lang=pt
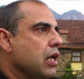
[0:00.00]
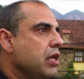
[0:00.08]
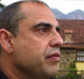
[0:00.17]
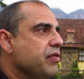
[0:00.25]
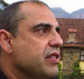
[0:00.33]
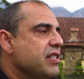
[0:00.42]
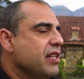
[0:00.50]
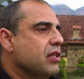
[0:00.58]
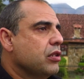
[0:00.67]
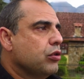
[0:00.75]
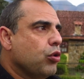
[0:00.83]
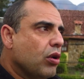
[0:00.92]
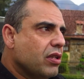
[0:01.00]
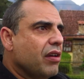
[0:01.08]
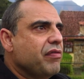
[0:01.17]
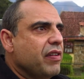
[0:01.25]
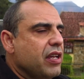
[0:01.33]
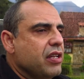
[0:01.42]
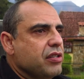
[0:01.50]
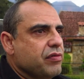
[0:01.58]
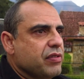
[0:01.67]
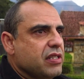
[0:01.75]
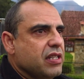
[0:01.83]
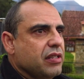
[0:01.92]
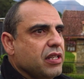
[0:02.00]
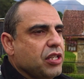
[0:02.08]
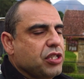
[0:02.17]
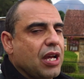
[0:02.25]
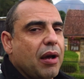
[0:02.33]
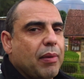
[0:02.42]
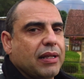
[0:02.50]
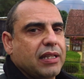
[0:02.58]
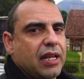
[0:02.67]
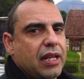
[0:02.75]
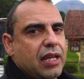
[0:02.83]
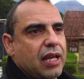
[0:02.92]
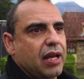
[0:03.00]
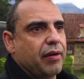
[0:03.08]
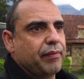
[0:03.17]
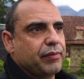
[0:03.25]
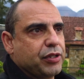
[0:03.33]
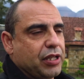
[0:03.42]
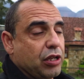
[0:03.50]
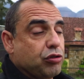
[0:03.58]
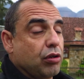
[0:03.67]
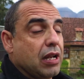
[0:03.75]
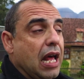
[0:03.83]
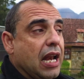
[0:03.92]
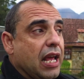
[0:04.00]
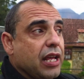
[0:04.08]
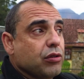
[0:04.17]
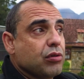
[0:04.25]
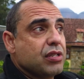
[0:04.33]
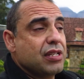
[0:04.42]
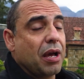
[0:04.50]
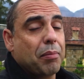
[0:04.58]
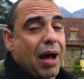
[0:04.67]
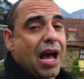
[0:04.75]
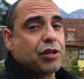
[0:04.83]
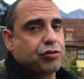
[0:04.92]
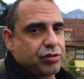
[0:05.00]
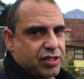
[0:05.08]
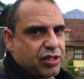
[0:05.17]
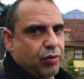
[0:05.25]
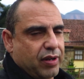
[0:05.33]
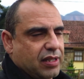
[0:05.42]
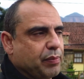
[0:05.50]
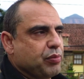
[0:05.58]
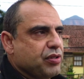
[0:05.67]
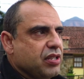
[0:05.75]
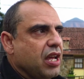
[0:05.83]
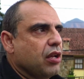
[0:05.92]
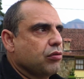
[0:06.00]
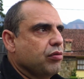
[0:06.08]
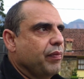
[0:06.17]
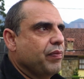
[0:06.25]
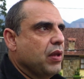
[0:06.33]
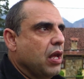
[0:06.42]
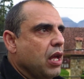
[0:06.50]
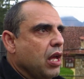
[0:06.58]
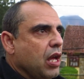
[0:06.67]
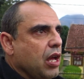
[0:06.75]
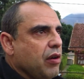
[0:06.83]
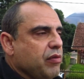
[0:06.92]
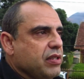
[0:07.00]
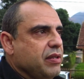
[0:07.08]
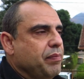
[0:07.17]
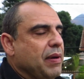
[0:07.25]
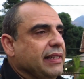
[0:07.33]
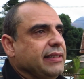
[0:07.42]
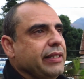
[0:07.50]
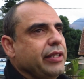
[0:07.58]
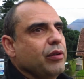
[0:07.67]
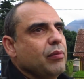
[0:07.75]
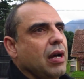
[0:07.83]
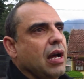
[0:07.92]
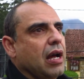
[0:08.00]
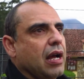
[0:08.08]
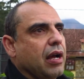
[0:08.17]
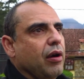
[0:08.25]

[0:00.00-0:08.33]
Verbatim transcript: e você toda vez você deixar a bateria estacionária reduzir abaixo de 50%, você passa a ter uma,